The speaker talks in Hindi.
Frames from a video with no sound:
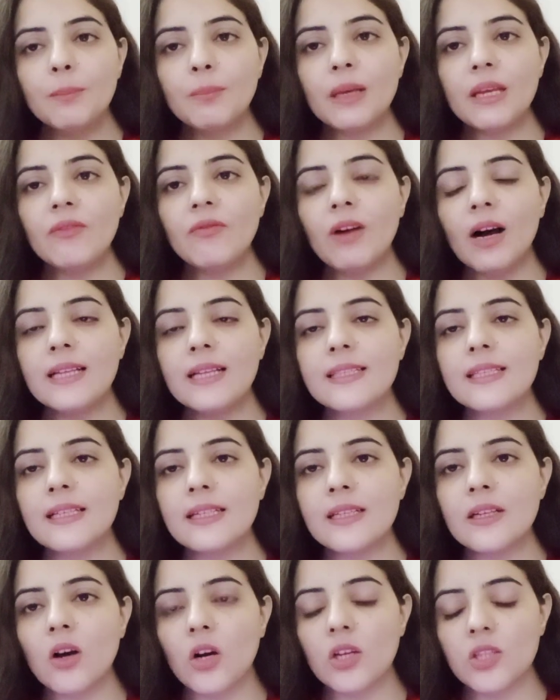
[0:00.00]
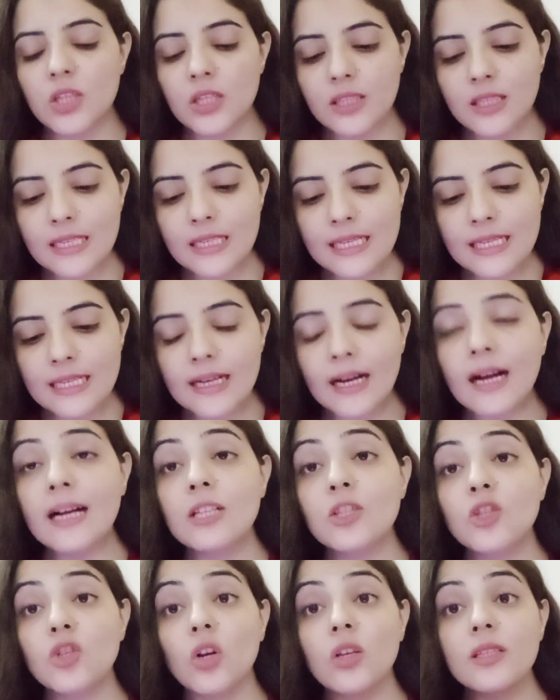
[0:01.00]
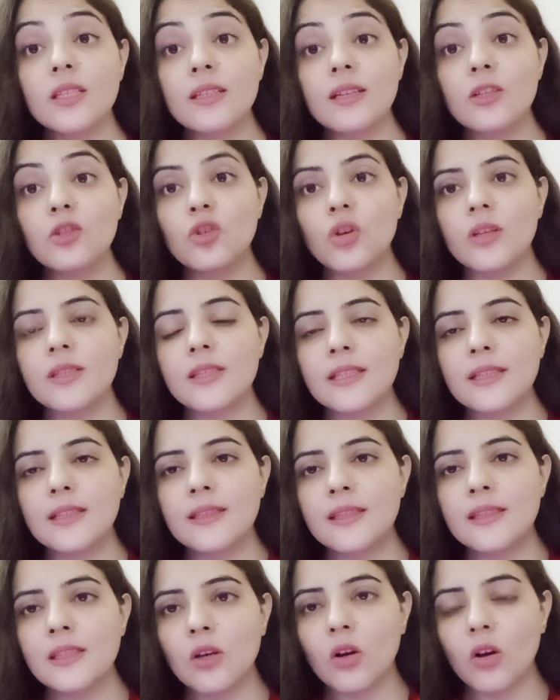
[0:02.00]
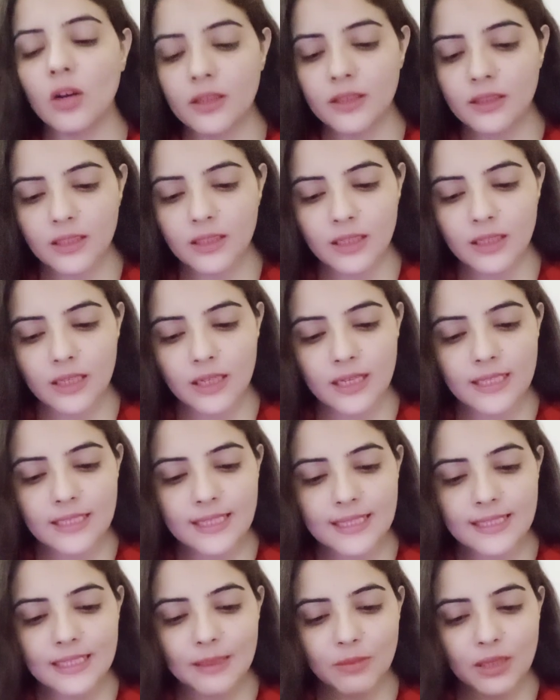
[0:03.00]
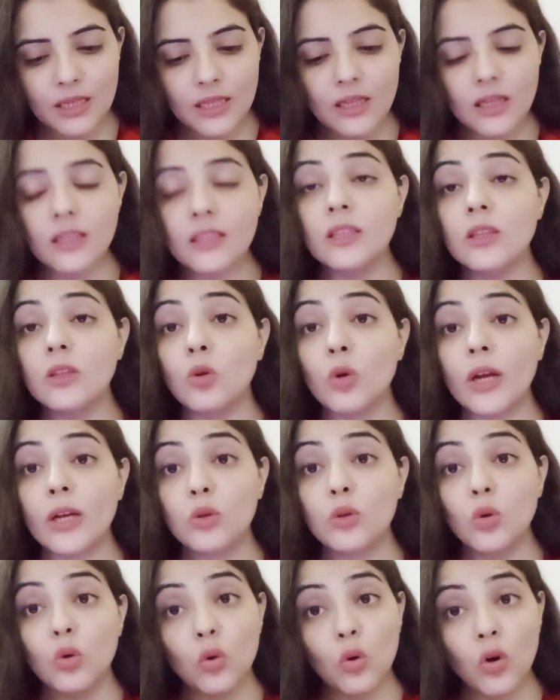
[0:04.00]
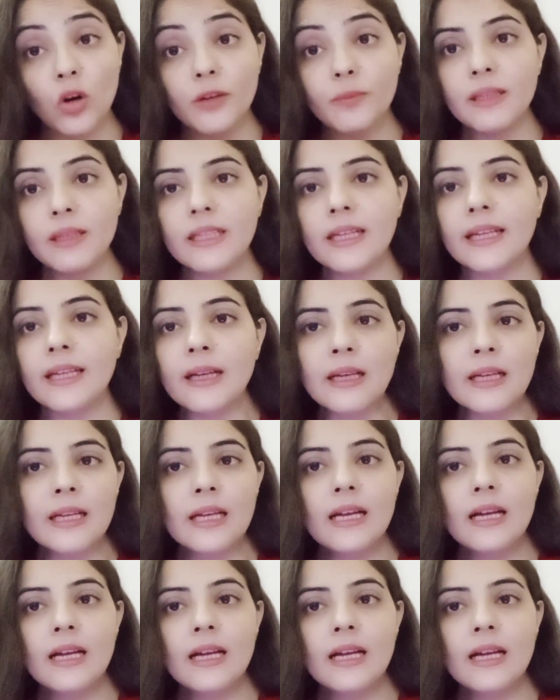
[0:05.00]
पी फाइज़र ऑस्ट्रासनीका जॉनसन एंड जॉनसन्स और इस किस्म की दो, एक दो और भी हैं